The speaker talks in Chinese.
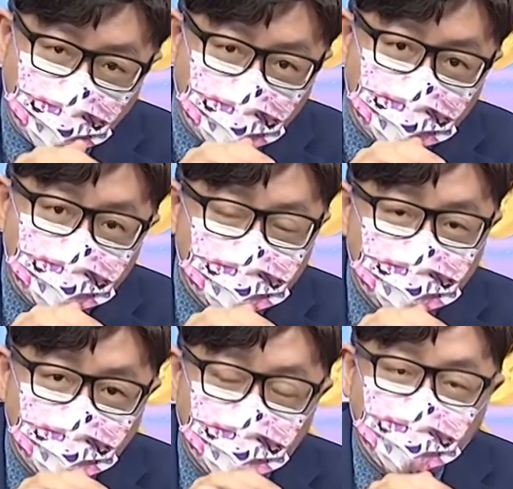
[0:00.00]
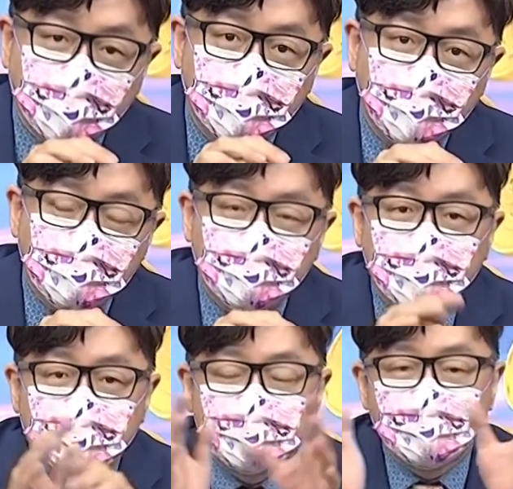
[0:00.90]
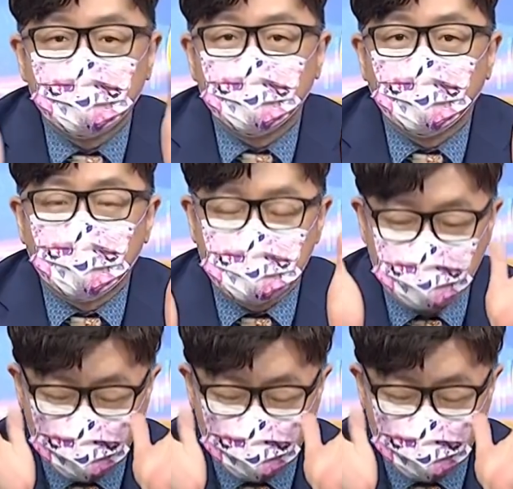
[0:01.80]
来，对不对？你说老师那有什么关系？